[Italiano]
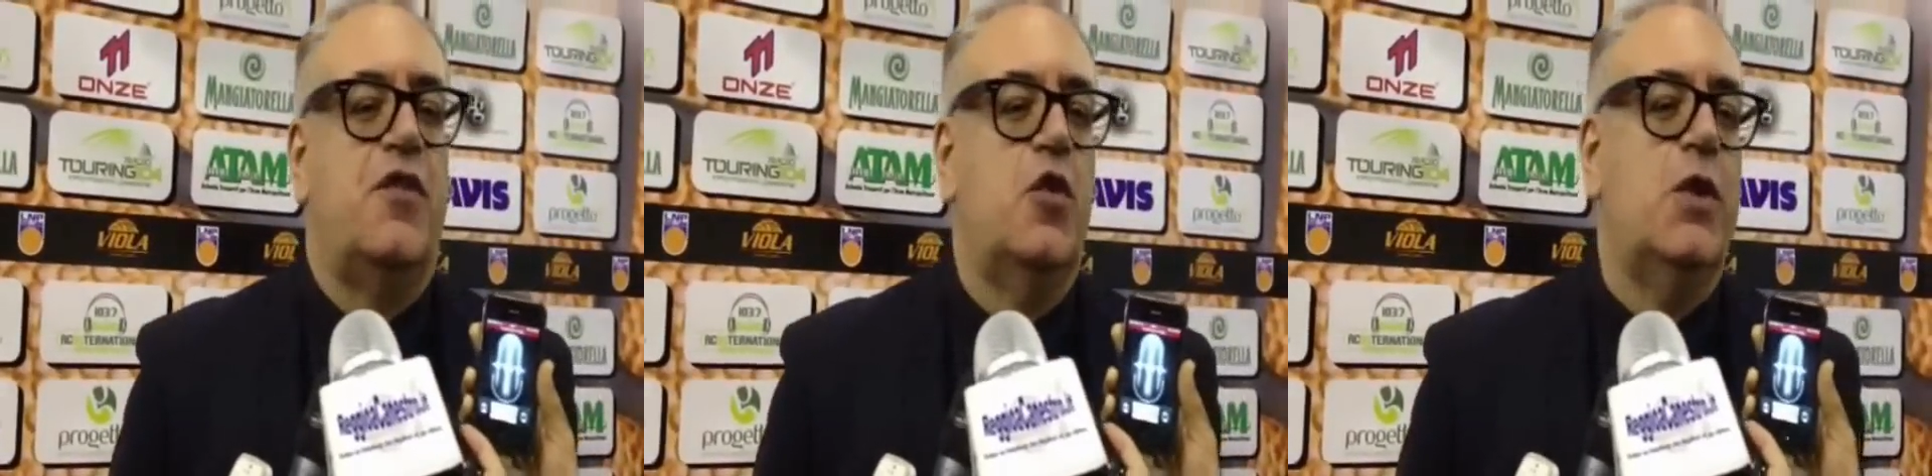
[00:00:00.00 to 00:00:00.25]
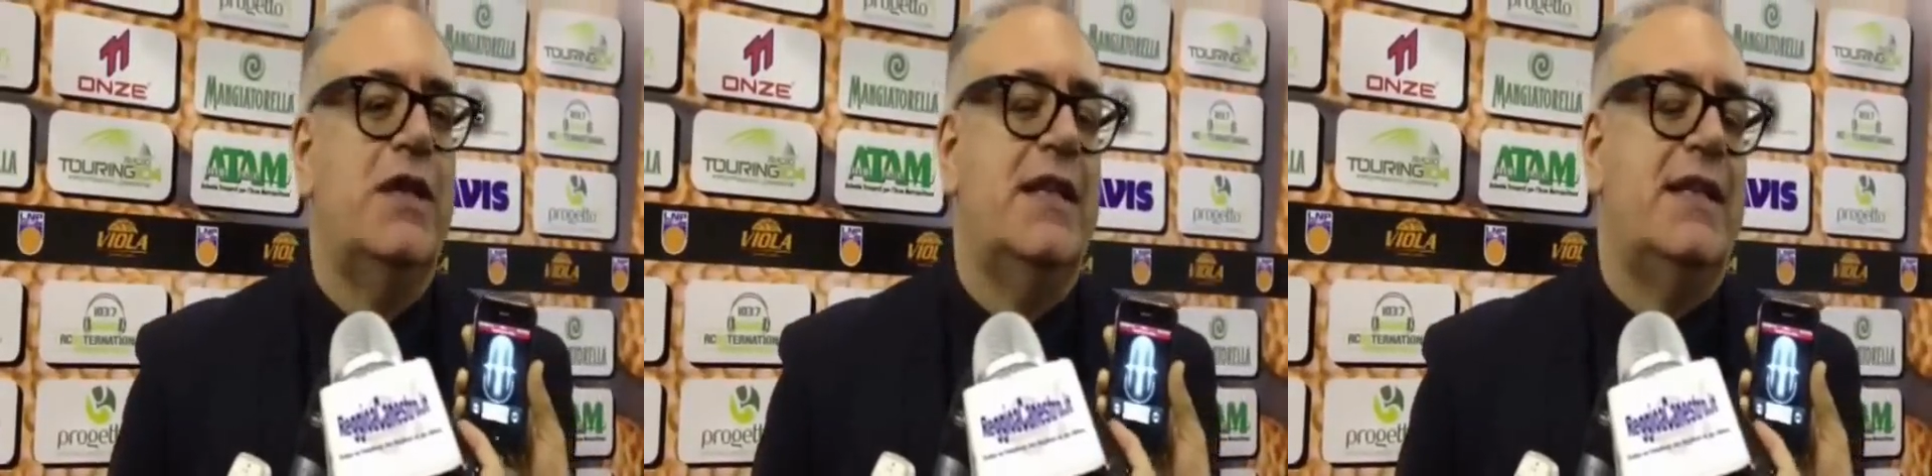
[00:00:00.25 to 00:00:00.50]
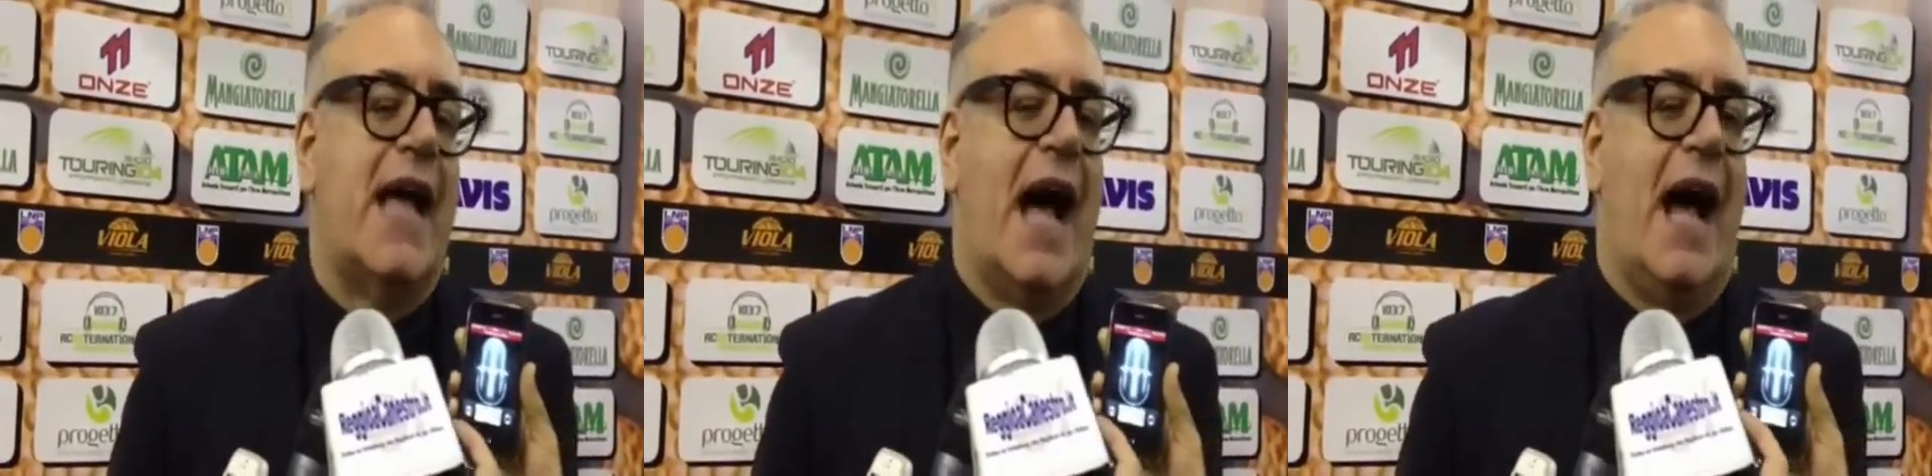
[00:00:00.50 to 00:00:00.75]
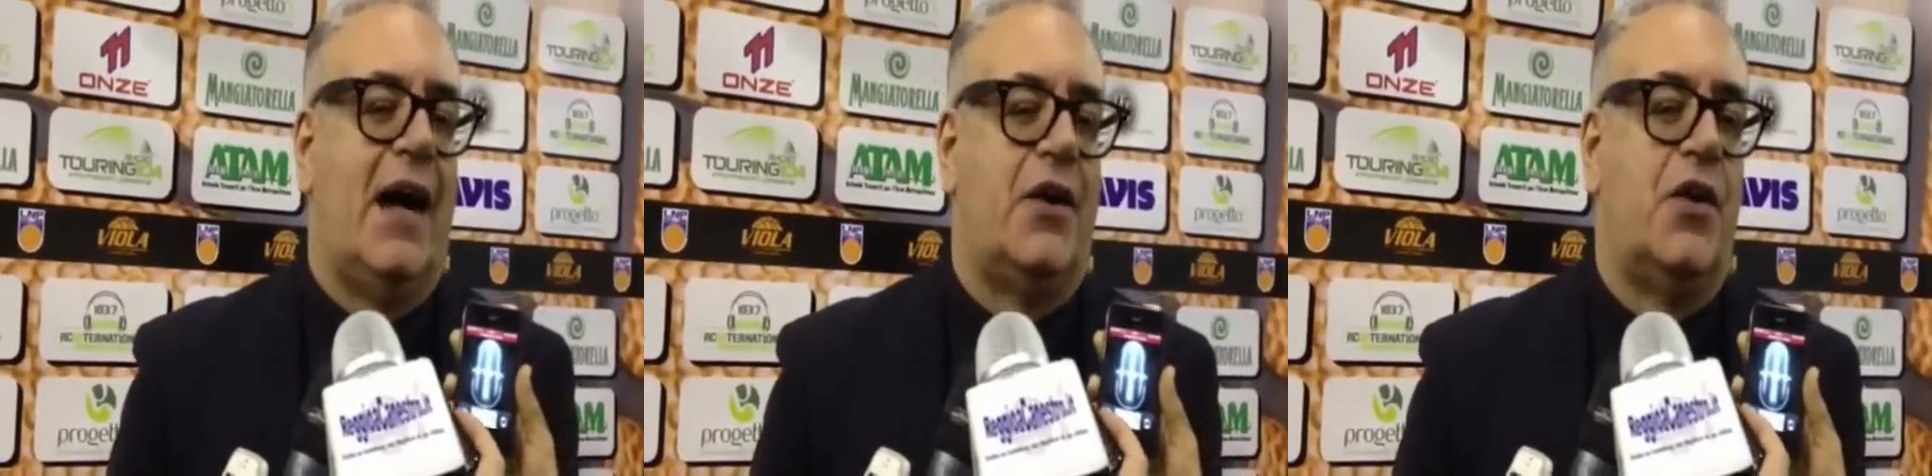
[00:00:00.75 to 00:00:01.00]

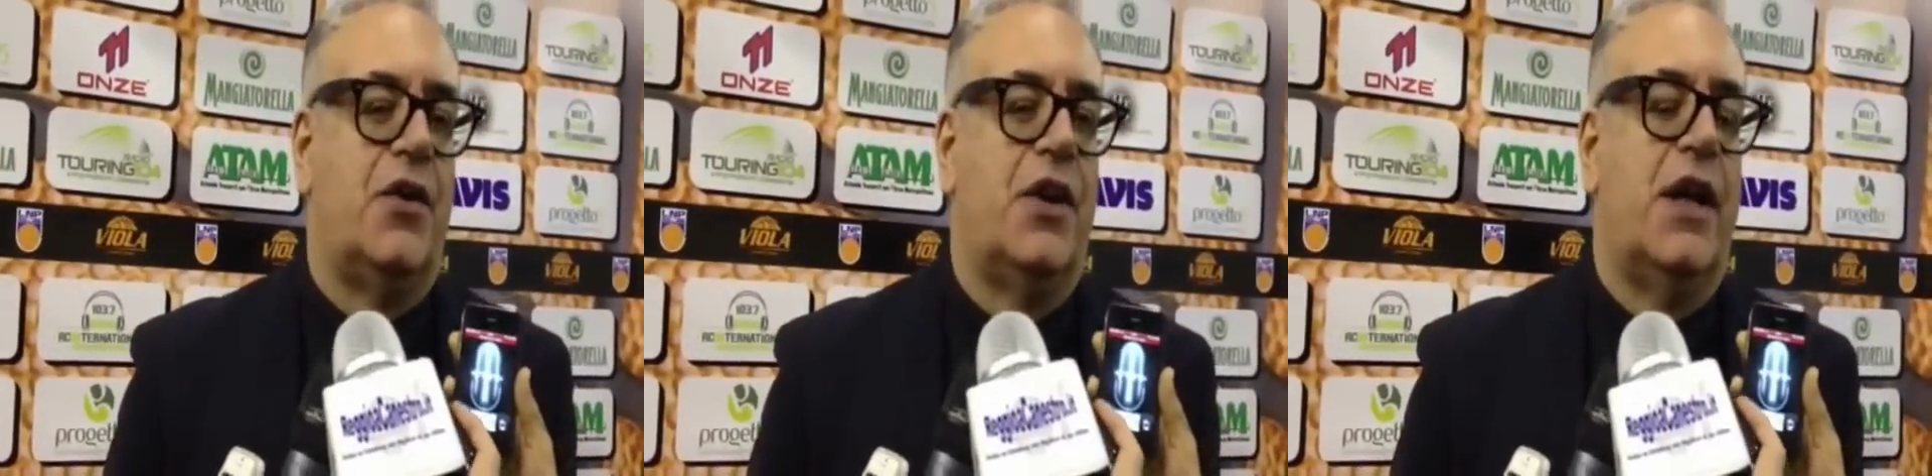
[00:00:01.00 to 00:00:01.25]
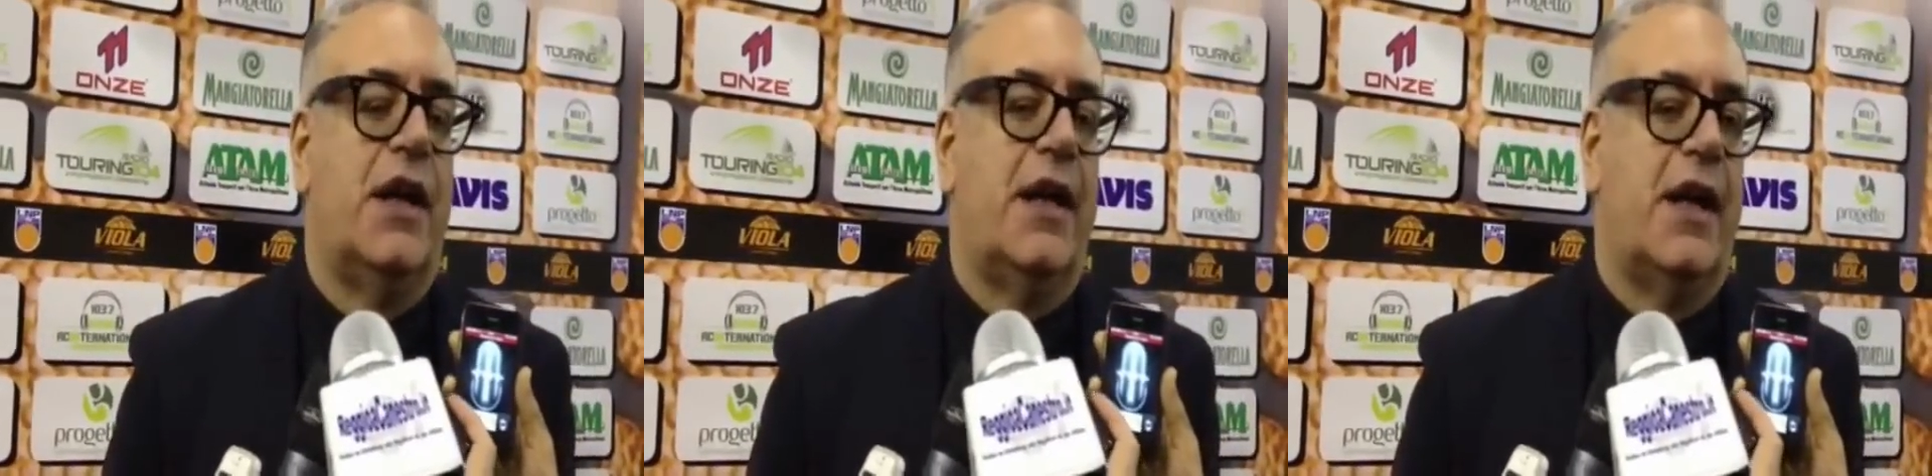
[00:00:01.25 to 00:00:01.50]
fluidità con